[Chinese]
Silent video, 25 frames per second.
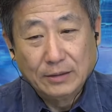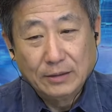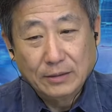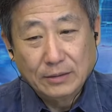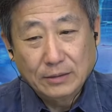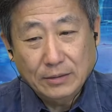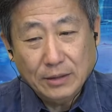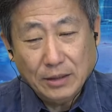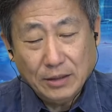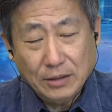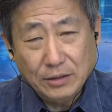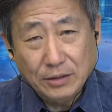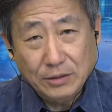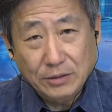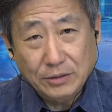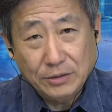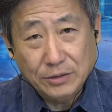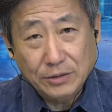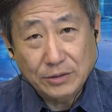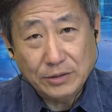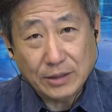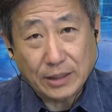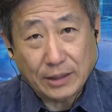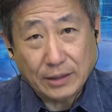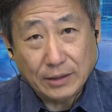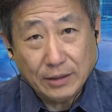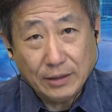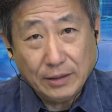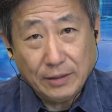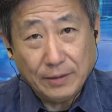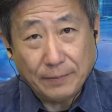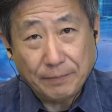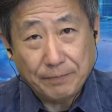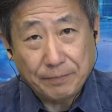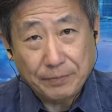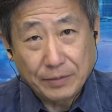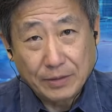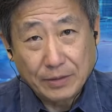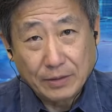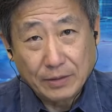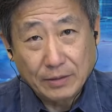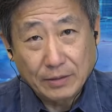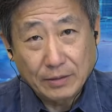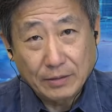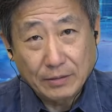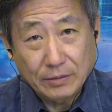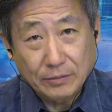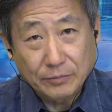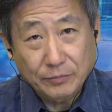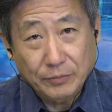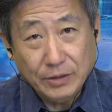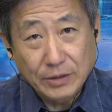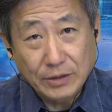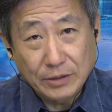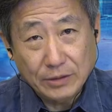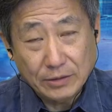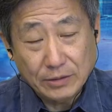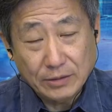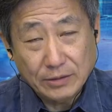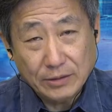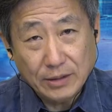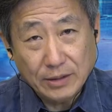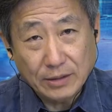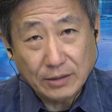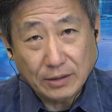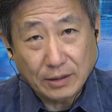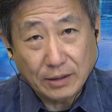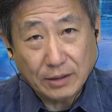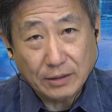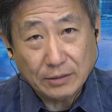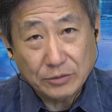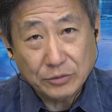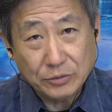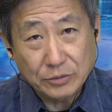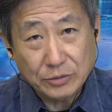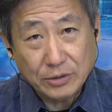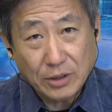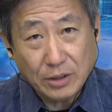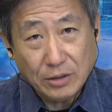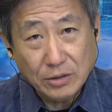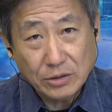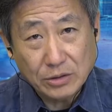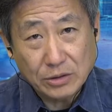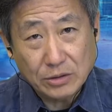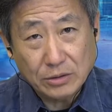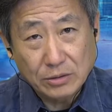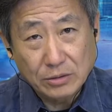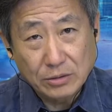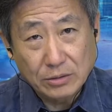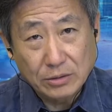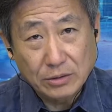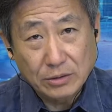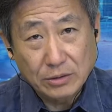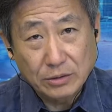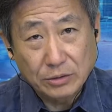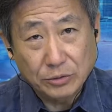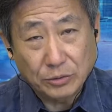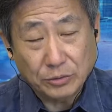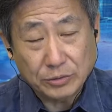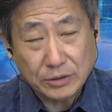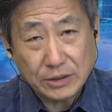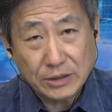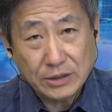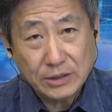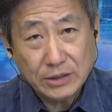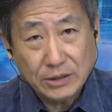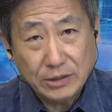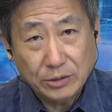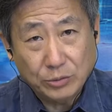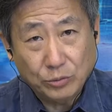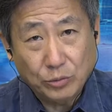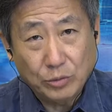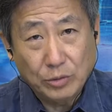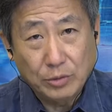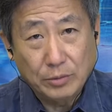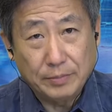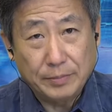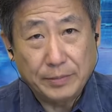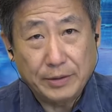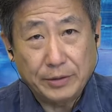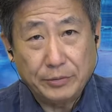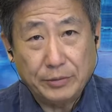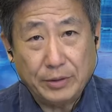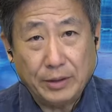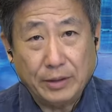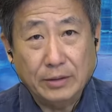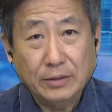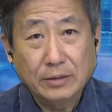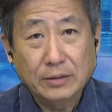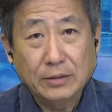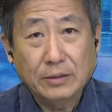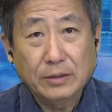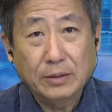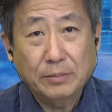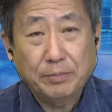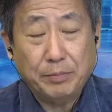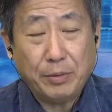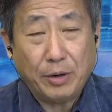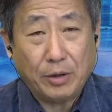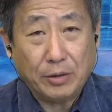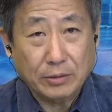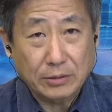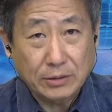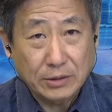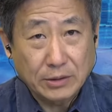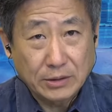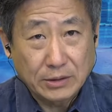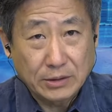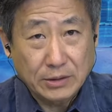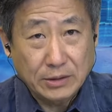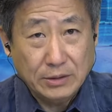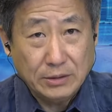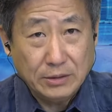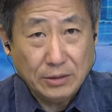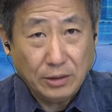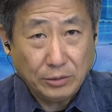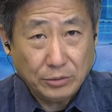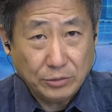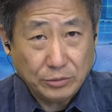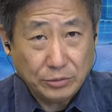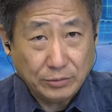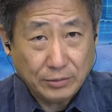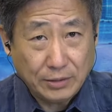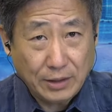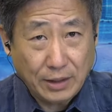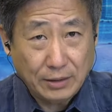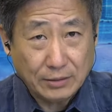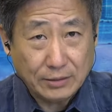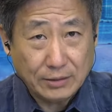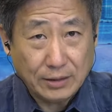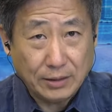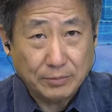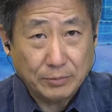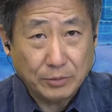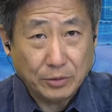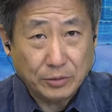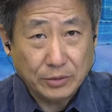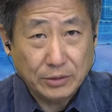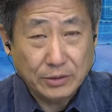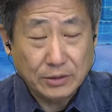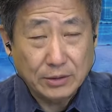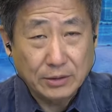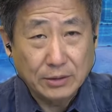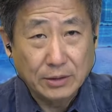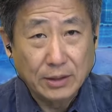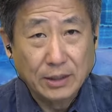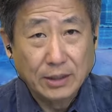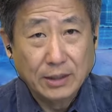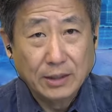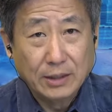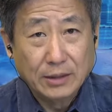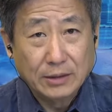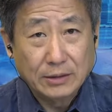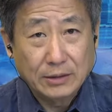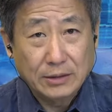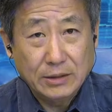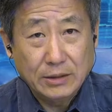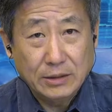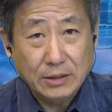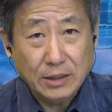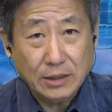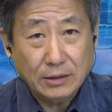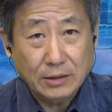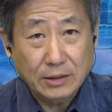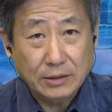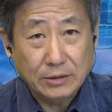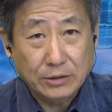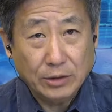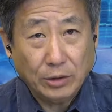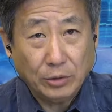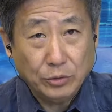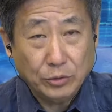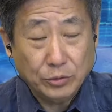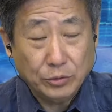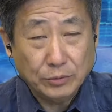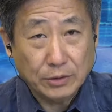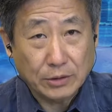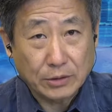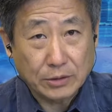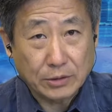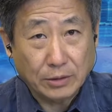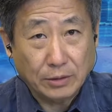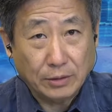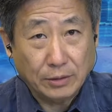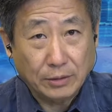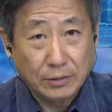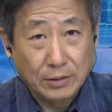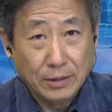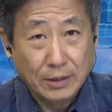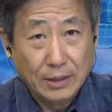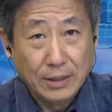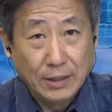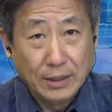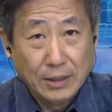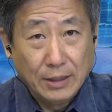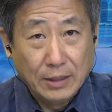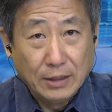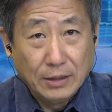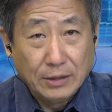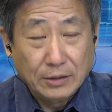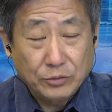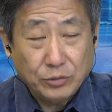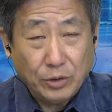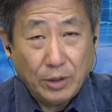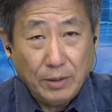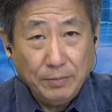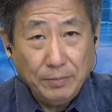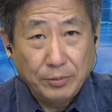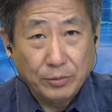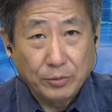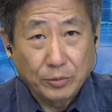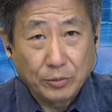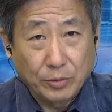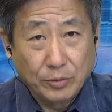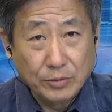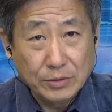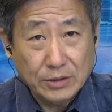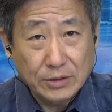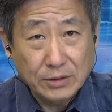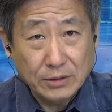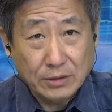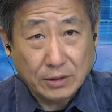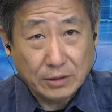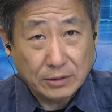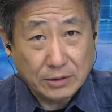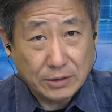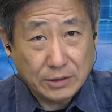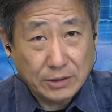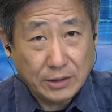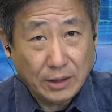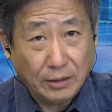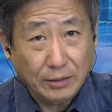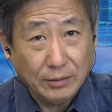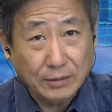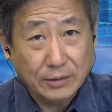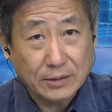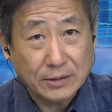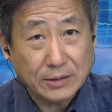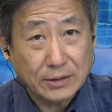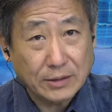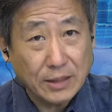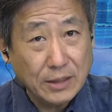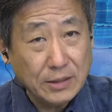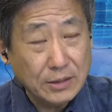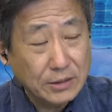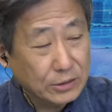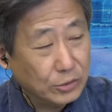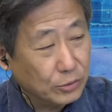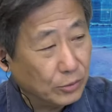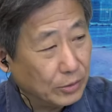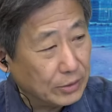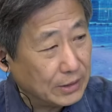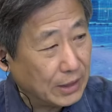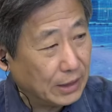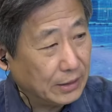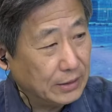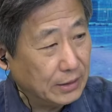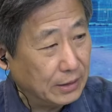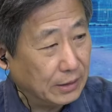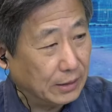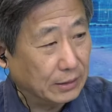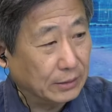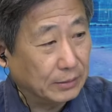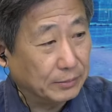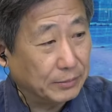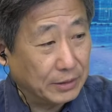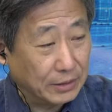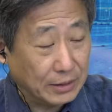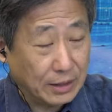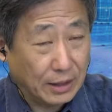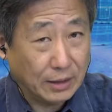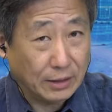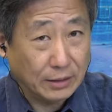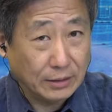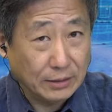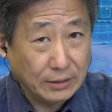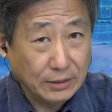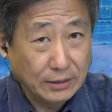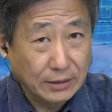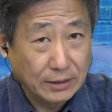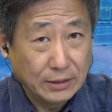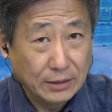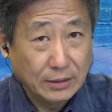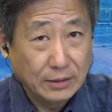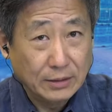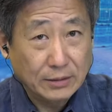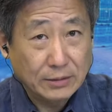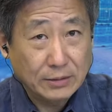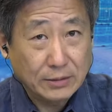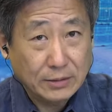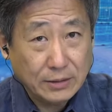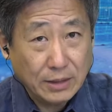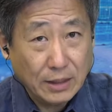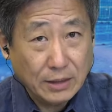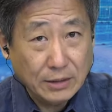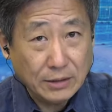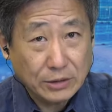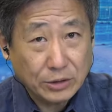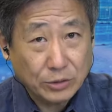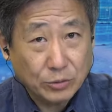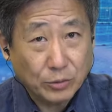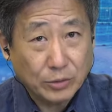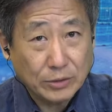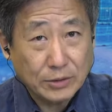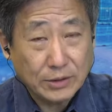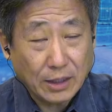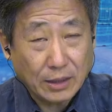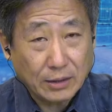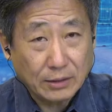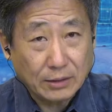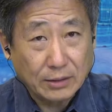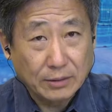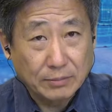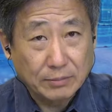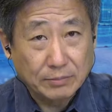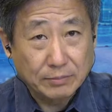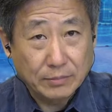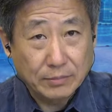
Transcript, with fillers: 这人是谁呀？问题是这个啊，就是当时有四亿多美元的保证金，要求他在某一个期限内交出的时候，川普公司可是敲了三十多家银行的门呐，嗯，三十多家的。